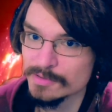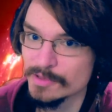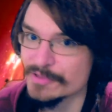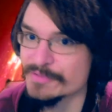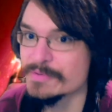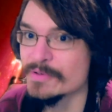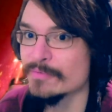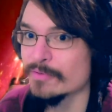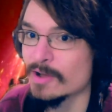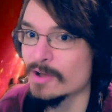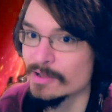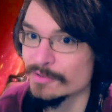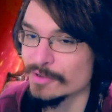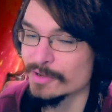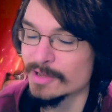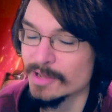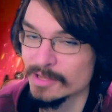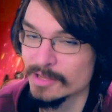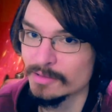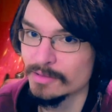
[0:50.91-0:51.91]
dass wir
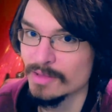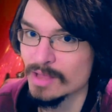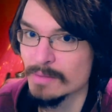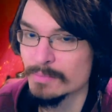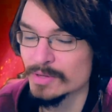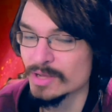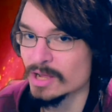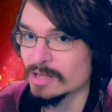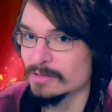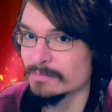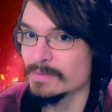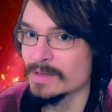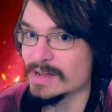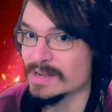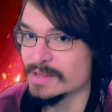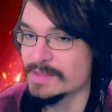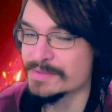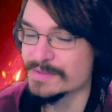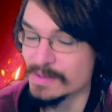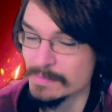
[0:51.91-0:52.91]
Freitag hätten, aber da hatten wir
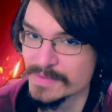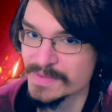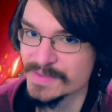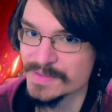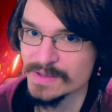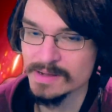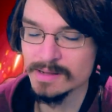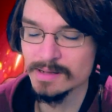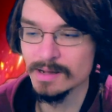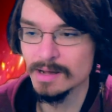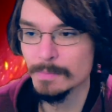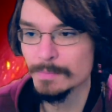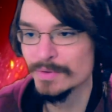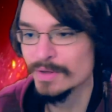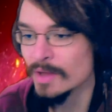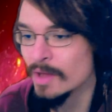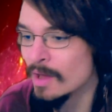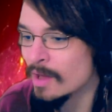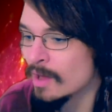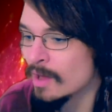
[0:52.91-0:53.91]
eigentlich Samstag gehabt.